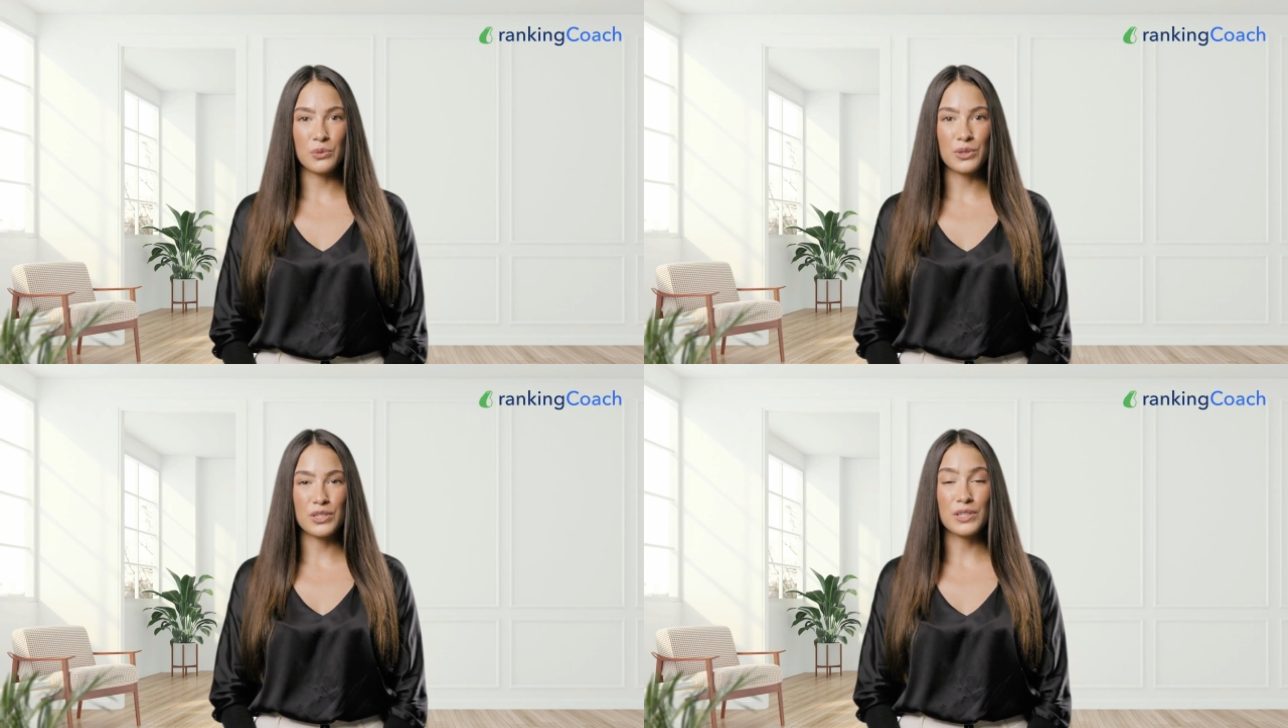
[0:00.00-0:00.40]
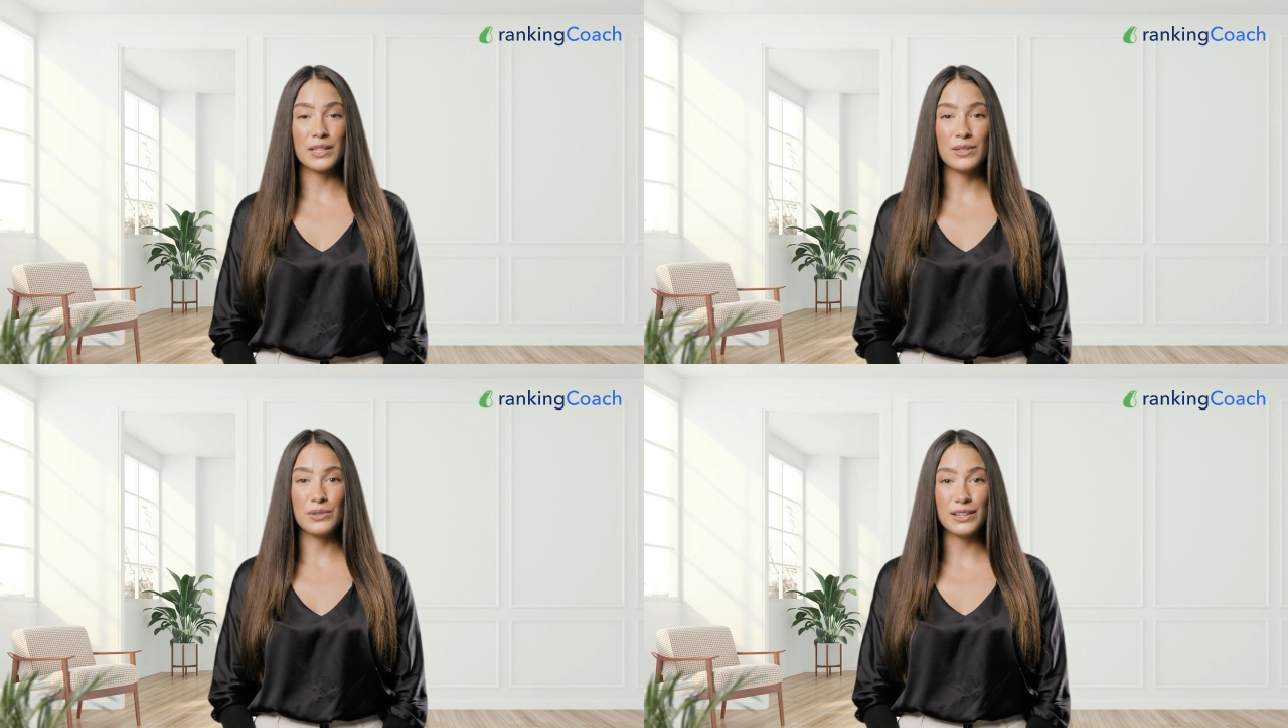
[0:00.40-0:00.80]

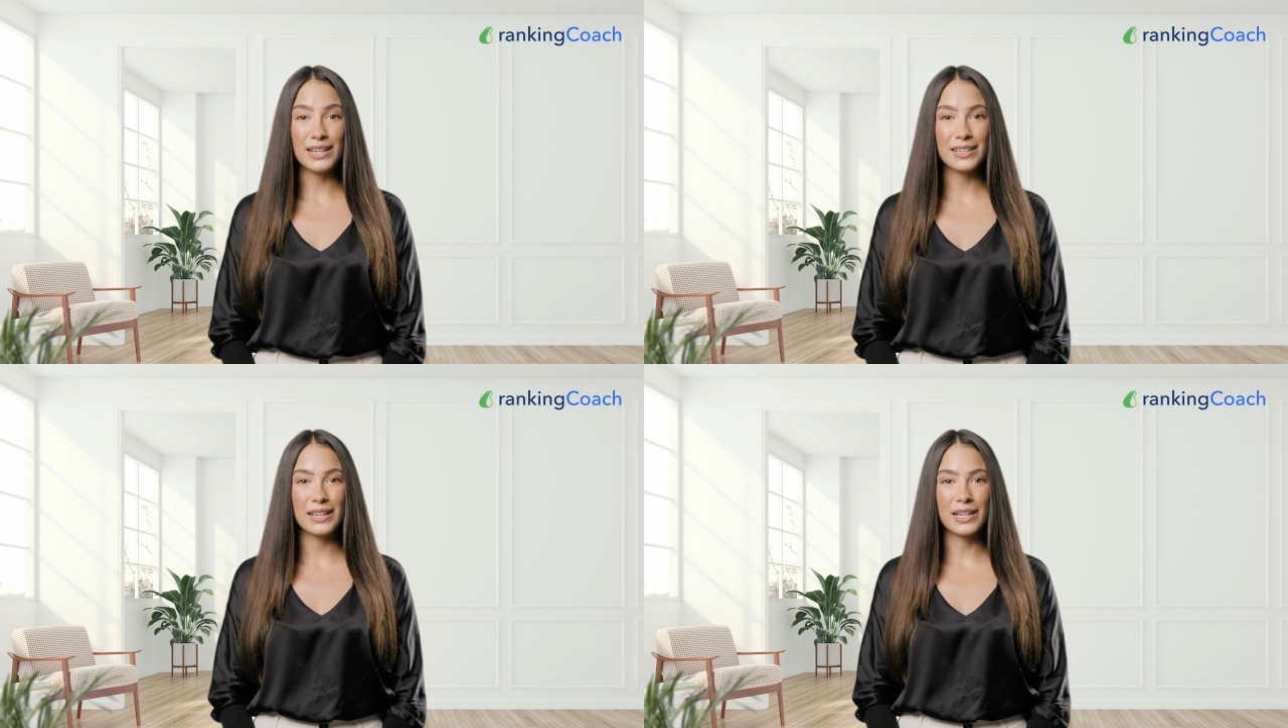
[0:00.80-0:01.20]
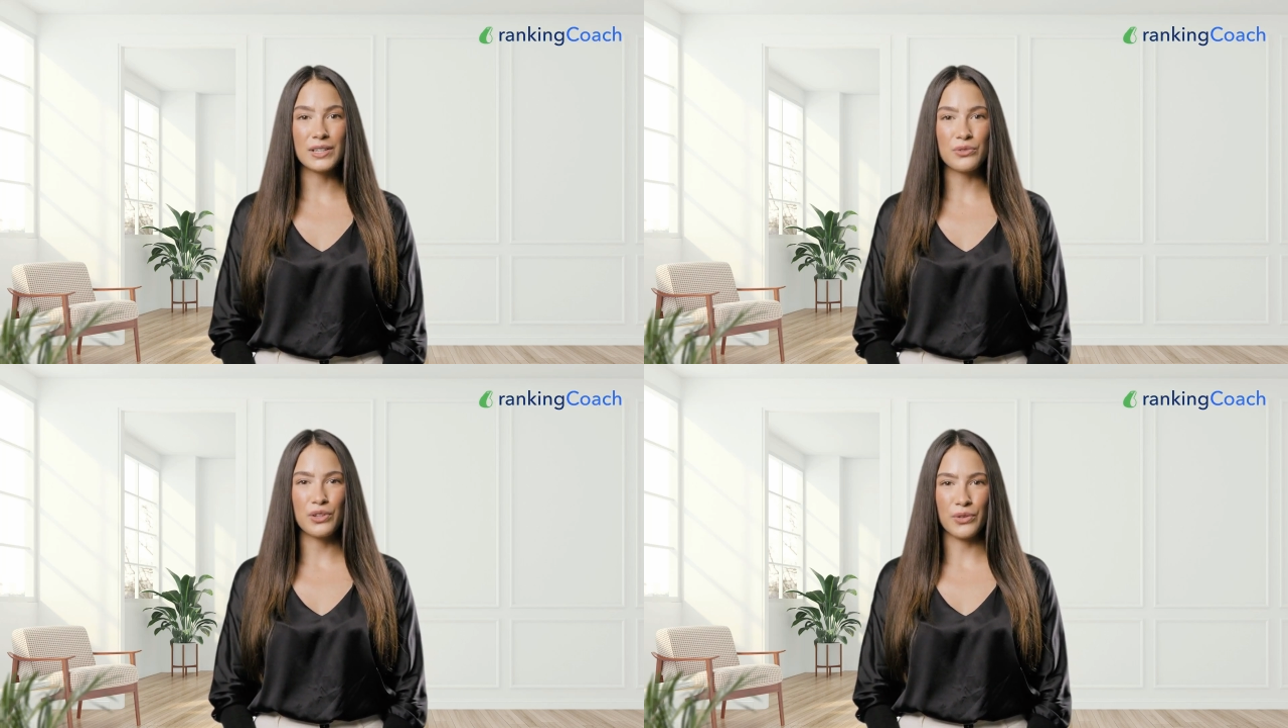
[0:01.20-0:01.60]
odnoszący sukcesy i
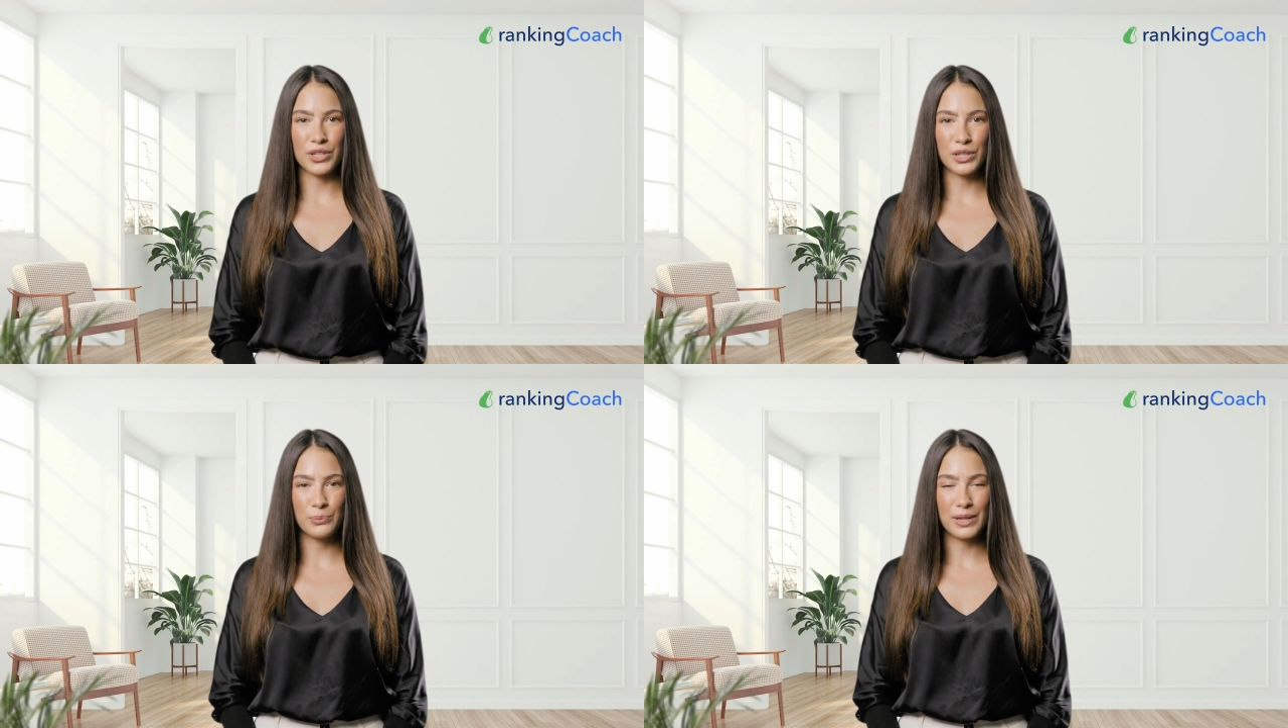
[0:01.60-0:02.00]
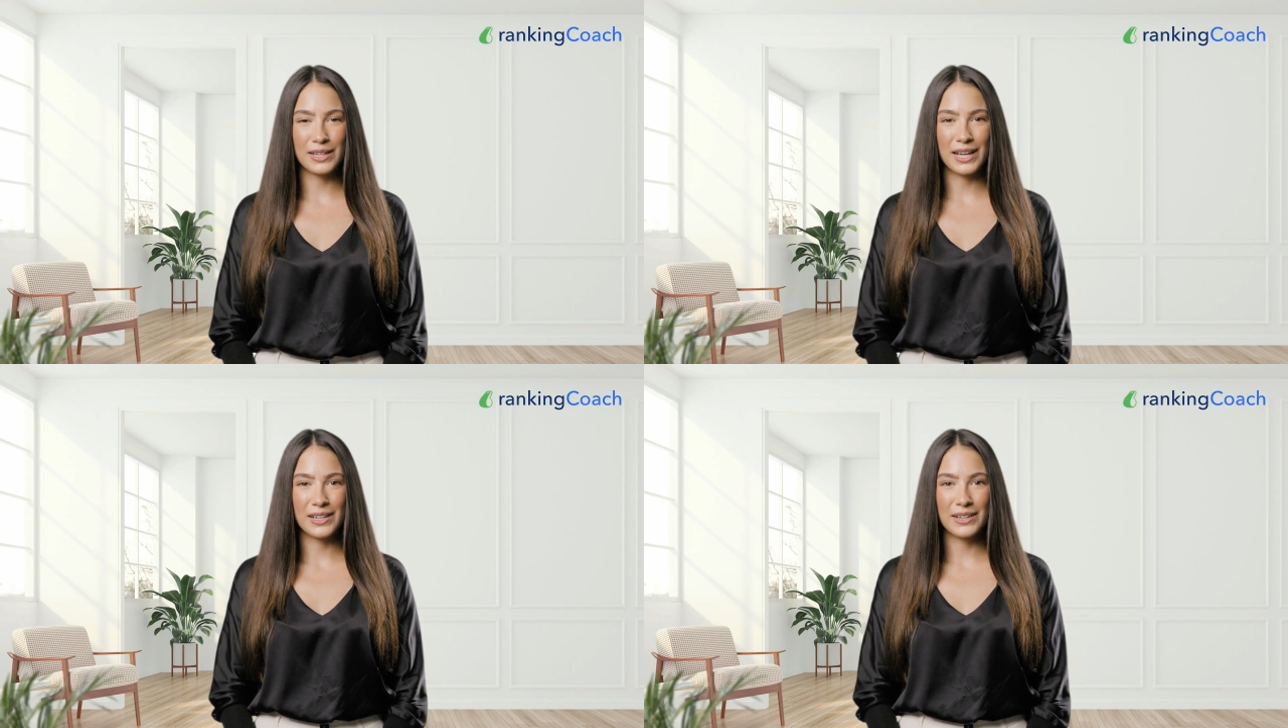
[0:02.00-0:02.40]
zrównoważony
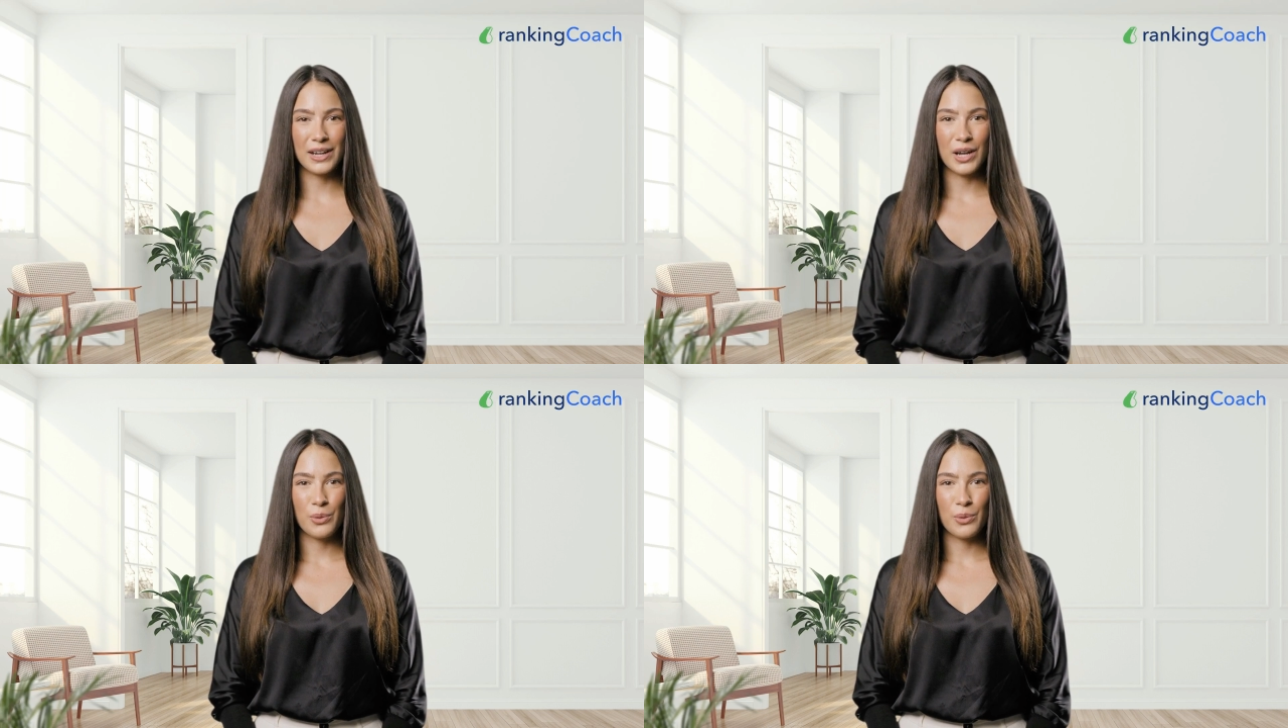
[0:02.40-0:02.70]
biznes,